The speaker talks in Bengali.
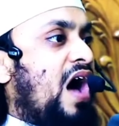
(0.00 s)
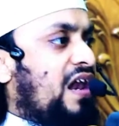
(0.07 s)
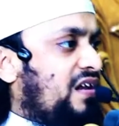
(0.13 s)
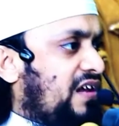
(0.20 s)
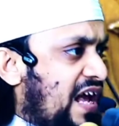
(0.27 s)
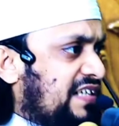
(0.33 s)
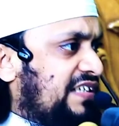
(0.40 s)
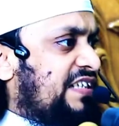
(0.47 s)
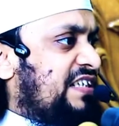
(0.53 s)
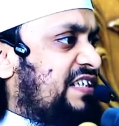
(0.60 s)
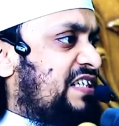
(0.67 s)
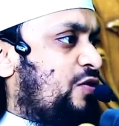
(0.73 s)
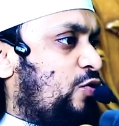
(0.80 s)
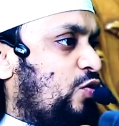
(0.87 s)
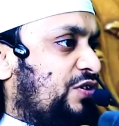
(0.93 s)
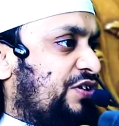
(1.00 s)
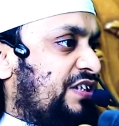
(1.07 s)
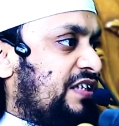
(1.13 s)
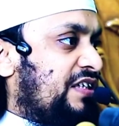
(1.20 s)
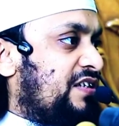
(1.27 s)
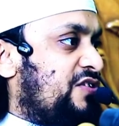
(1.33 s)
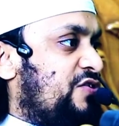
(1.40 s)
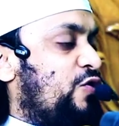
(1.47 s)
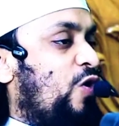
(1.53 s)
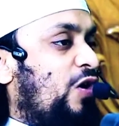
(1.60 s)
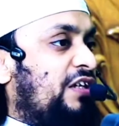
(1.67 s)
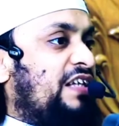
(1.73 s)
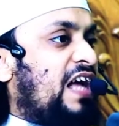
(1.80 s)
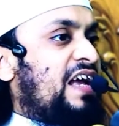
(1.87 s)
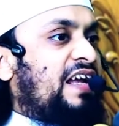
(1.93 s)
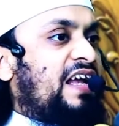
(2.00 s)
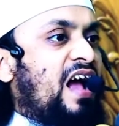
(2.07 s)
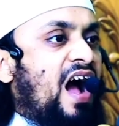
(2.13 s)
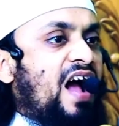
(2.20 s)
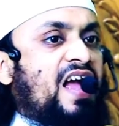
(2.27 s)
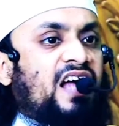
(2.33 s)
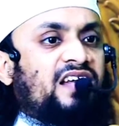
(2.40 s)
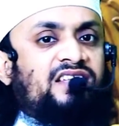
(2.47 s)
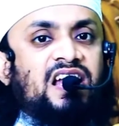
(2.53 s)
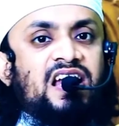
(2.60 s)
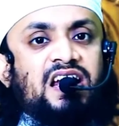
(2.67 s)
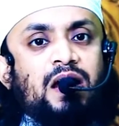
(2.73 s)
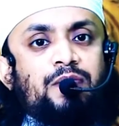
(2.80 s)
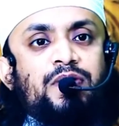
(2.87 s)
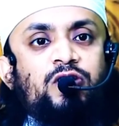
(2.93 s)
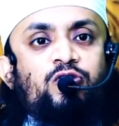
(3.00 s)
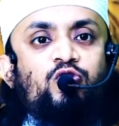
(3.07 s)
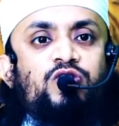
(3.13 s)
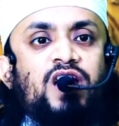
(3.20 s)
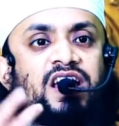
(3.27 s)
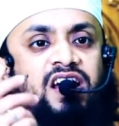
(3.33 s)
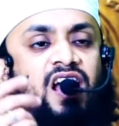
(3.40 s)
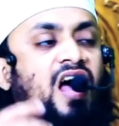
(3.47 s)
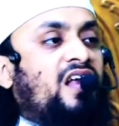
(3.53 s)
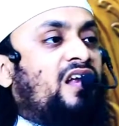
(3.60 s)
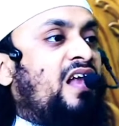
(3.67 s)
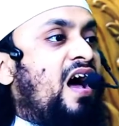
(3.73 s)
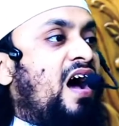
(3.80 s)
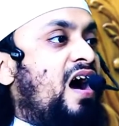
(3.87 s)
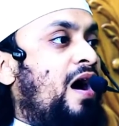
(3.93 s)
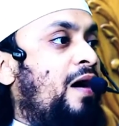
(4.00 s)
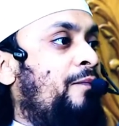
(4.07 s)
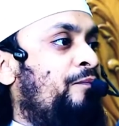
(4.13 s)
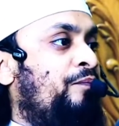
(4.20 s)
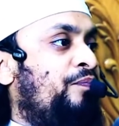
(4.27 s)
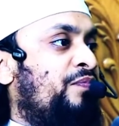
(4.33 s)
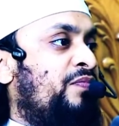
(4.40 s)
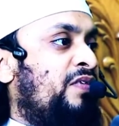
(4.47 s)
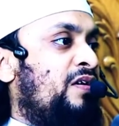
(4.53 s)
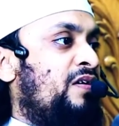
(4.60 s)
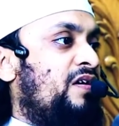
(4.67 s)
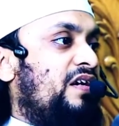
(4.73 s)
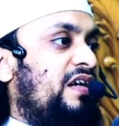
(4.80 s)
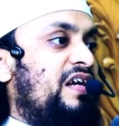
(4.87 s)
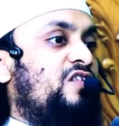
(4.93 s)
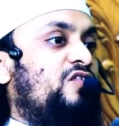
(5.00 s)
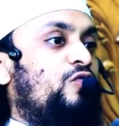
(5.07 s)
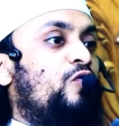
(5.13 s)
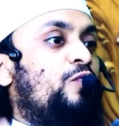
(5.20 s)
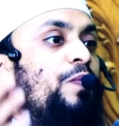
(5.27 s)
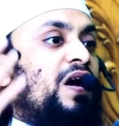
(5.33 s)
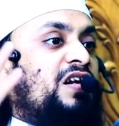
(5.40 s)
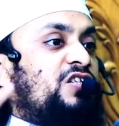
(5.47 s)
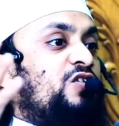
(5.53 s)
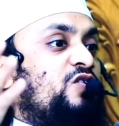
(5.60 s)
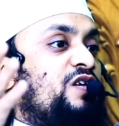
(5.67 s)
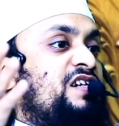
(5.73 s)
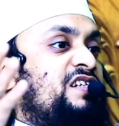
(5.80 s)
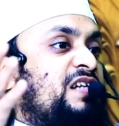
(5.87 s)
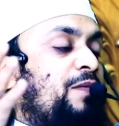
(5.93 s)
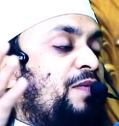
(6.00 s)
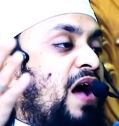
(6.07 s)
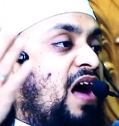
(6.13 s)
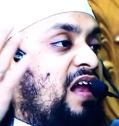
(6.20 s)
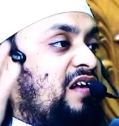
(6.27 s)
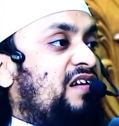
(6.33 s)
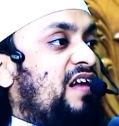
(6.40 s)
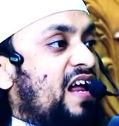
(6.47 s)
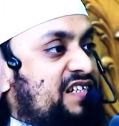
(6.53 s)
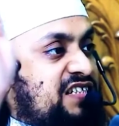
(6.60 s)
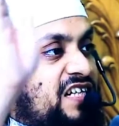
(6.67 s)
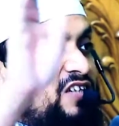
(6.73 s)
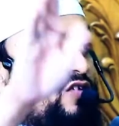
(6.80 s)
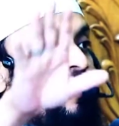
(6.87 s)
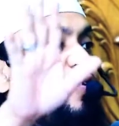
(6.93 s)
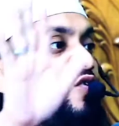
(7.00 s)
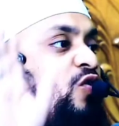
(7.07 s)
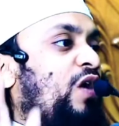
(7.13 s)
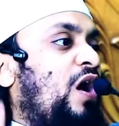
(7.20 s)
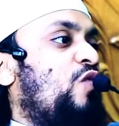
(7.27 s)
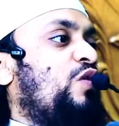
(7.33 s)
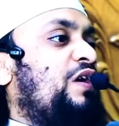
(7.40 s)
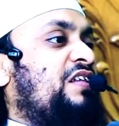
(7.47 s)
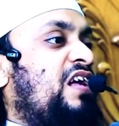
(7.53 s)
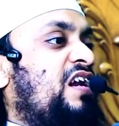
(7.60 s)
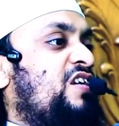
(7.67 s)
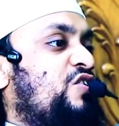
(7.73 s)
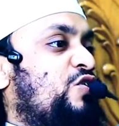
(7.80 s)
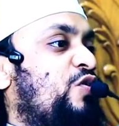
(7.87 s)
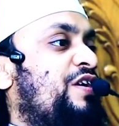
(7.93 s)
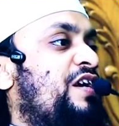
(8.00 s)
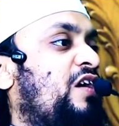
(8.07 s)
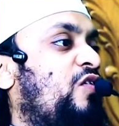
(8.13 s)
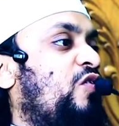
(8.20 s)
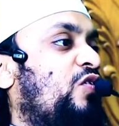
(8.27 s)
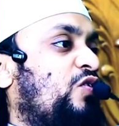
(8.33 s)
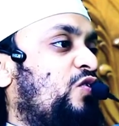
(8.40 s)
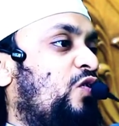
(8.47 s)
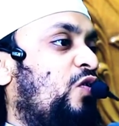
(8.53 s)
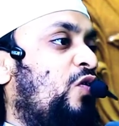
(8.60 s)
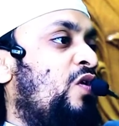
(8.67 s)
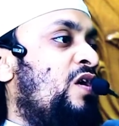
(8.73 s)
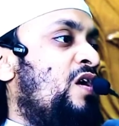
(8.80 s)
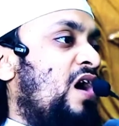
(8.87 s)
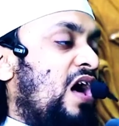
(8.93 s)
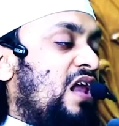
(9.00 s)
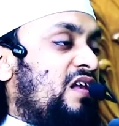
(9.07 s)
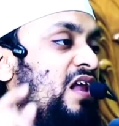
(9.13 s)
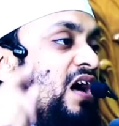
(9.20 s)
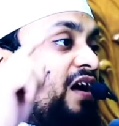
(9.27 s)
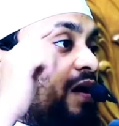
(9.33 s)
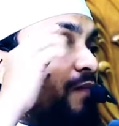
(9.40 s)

আল্লাহ সৃষ্টি করছে চোখ দেয় কে হায়াত দেয় কে মৃত্যু দেয় কে আল্লাহ কিন্তু উপাস্য হিসাবে আল্লাহর সাথে অন্য কাউকে তারা শরিক করত আল্লাহ